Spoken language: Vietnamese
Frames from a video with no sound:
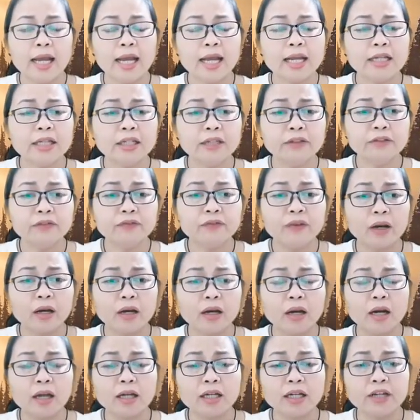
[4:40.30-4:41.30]
Khi Đức Phật
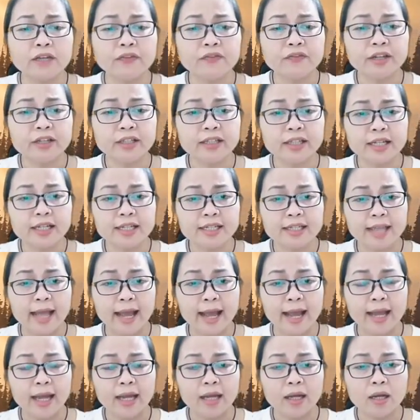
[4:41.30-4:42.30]
ở Kỳ Viên Tinh
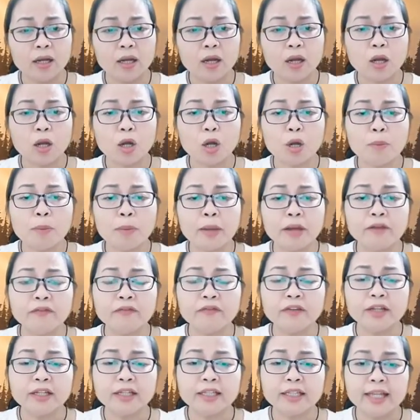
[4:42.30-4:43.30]
Xá, có bảy
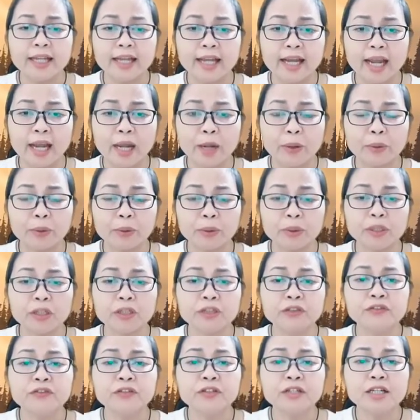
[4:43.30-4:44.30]
vị tỳ kheo
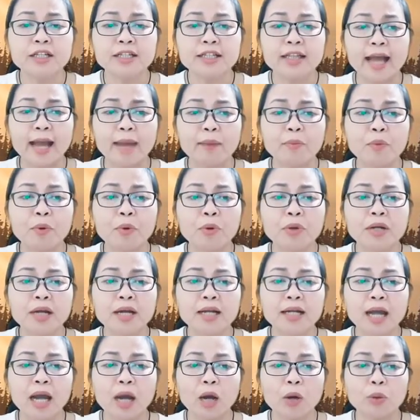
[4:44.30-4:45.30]
từ phương xa muốn
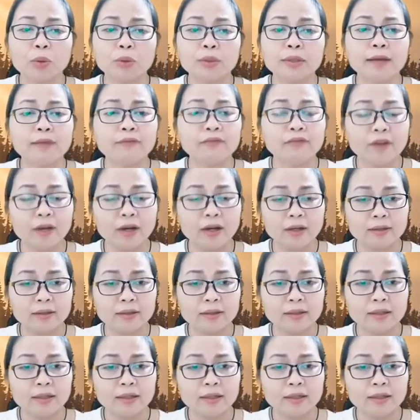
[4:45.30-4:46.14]
đến hậu thăm Phật.